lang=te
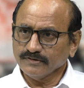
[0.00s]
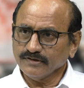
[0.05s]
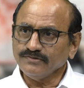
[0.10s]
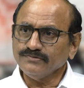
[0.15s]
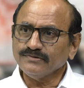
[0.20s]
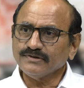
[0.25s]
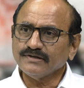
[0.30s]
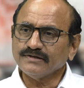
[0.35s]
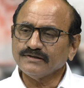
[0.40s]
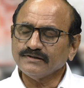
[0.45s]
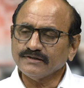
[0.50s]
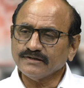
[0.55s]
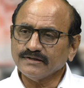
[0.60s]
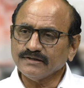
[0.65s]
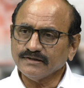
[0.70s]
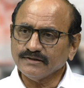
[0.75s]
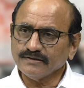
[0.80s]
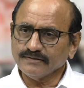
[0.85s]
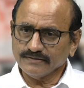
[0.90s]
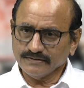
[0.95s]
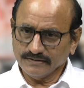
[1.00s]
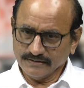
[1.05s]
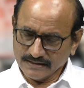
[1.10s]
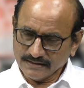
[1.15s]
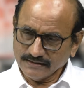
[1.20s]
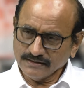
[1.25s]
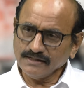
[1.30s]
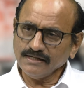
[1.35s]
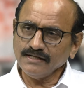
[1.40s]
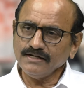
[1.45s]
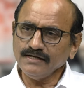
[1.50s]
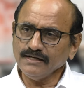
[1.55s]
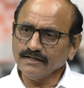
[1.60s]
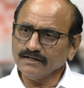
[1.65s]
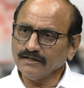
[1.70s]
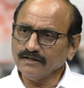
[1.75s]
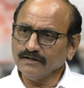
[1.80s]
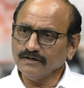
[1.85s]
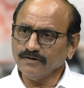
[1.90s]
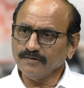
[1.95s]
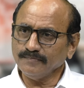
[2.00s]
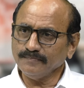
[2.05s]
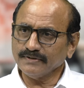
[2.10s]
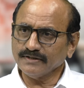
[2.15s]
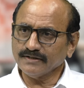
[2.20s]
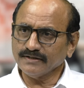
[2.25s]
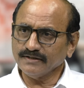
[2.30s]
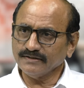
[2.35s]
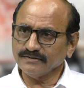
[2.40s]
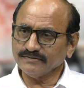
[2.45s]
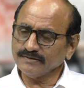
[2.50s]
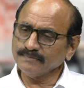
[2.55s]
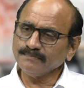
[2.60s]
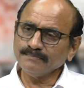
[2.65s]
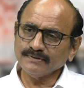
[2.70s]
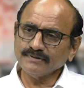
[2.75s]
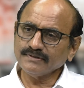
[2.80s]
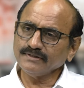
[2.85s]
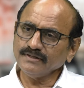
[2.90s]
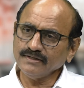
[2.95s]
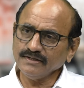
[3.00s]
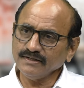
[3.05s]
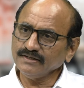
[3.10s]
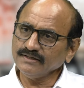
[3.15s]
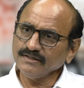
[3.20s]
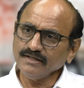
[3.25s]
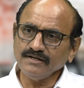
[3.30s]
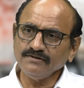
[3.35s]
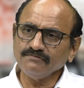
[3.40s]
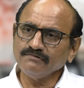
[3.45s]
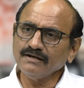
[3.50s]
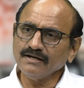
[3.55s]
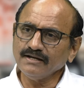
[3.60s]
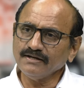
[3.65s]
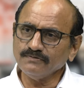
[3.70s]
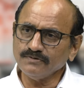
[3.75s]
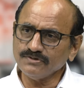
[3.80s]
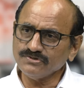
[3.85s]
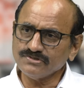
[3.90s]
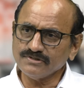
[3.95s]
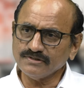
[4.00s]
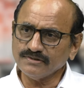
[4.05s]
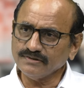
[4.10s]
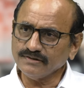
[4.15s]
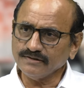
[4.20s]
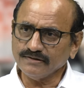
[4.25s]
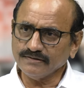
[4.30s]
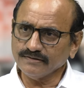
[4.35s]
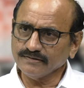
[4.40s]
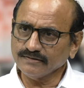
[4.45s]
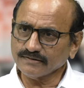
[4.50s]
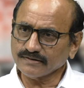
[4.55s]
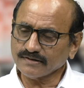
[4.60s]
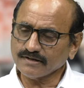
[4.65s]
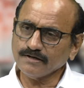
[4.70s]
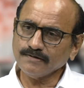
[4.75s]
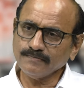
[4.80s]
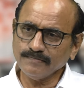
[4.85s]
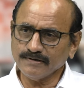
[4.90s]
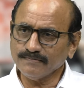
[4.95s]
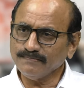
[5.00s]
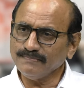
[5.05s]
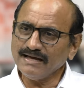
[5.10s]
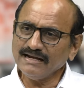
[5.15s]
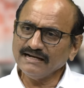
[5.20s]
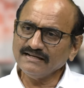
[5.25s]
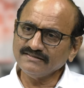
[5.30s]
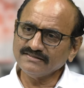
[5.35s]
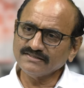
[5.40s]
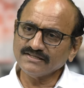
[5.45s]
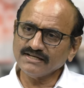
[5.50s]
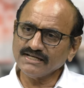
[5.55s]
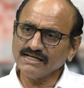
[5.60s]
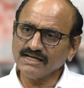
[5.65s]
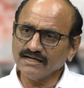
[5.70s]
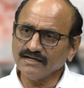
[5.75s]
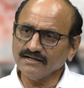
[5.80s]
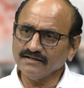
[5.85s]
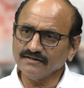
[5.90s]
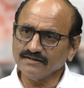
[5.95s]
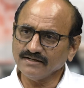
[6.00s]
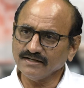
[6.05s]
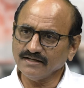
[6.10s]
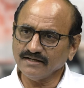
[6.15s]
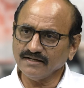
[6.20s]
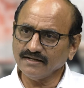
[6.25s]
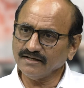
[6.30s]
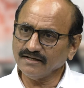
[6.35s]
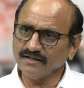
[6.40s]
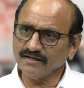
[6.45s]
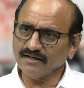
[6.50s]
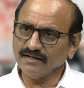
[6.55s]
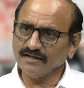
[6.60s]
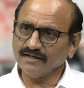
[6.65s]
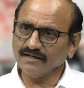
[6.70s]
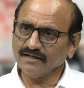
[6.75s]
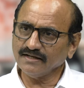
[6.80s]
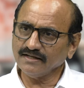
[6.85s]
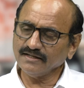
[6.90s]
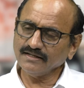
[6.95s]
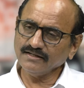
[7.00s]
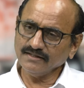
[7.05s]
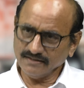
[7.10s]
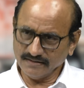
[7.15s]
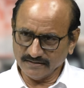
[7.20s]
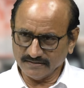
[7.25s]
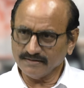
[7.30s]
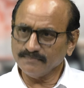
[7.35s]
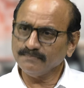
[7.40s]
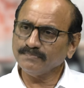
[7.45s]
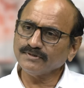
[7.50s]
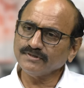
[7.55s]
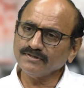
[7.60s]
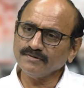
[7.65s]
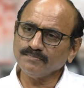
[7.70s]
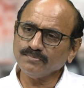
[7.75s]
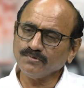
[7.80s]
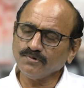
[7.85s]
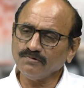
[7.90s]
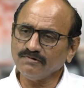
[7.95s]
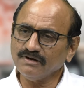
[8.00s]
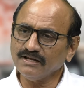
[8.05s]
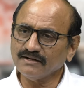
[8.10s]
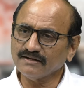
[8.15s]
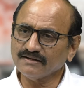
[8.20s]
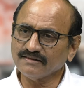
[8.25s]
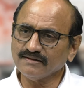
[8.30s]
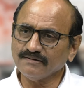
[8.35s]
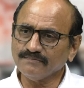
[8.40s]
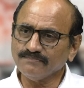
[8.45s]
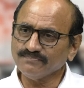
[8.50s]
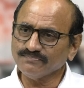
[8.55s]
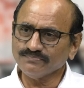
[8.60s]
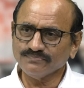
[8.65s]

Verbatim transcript: ఎందుకంటే గత ఎన్నికల్లో మరి సింపతి దీనివల్లే వచ్చింది కాబట్టి బ్యాలెన్స్ చేయాలంటే సింపతి పోవాలి కదా